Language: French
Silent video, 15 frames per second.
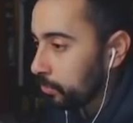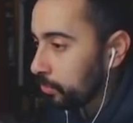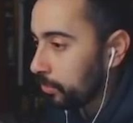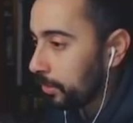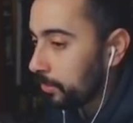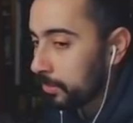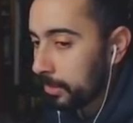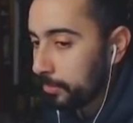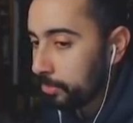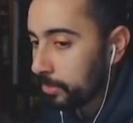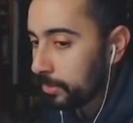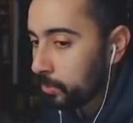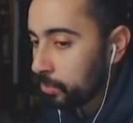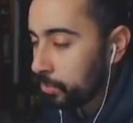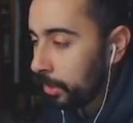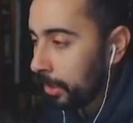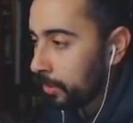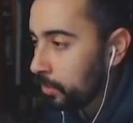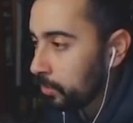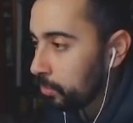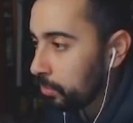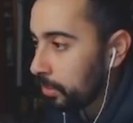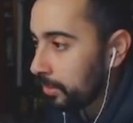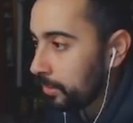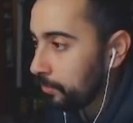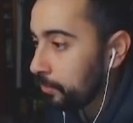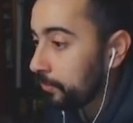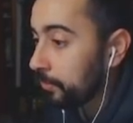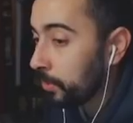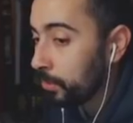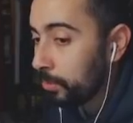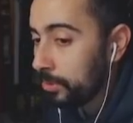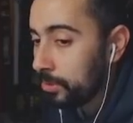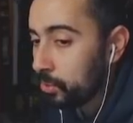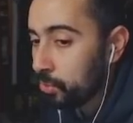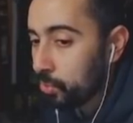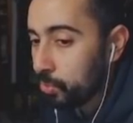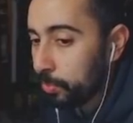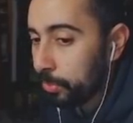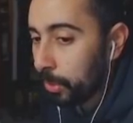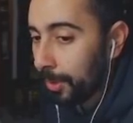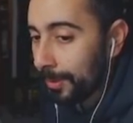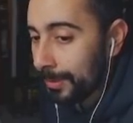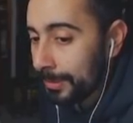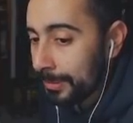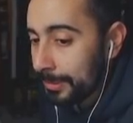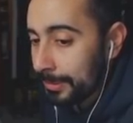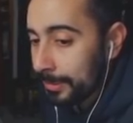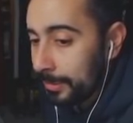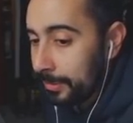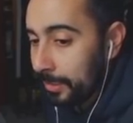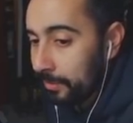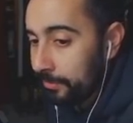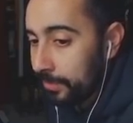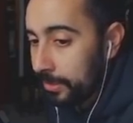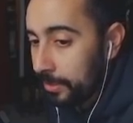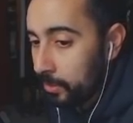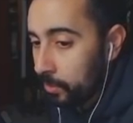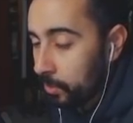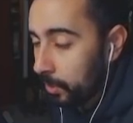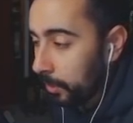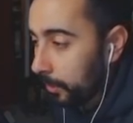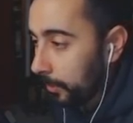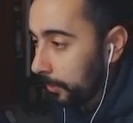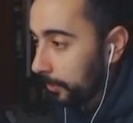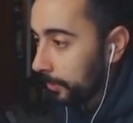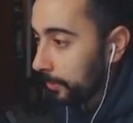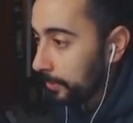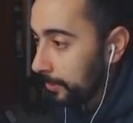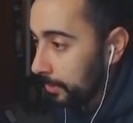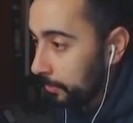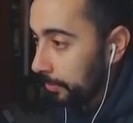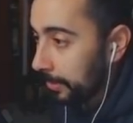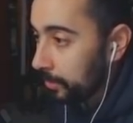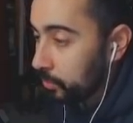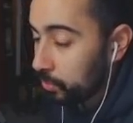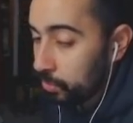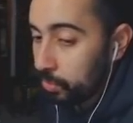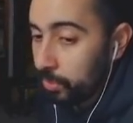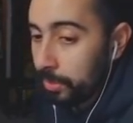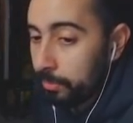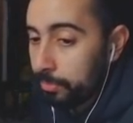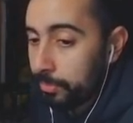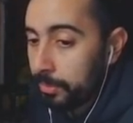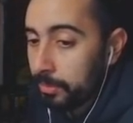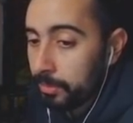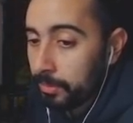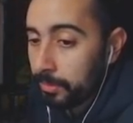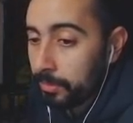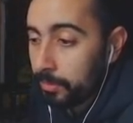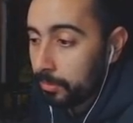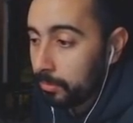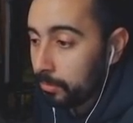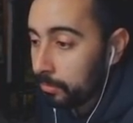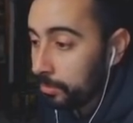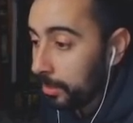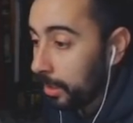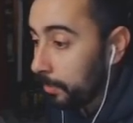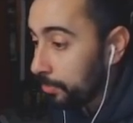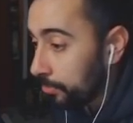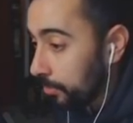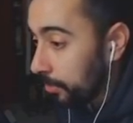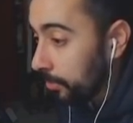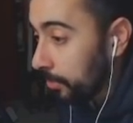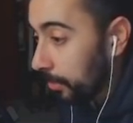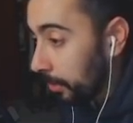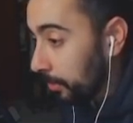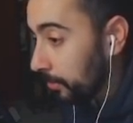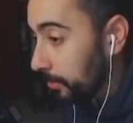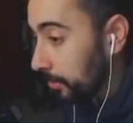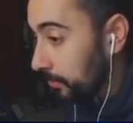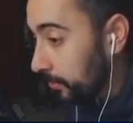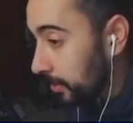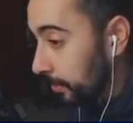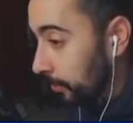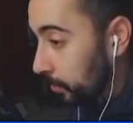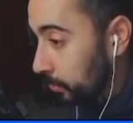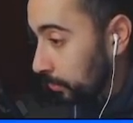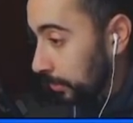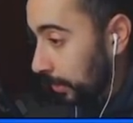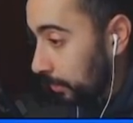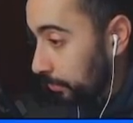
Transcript: là, ça pour ça, on se donnera rendez-vous vendredi du coup pour euh, la vidéo des persos. Et puis, on ira poule. Hein. Évidemment qu'on ira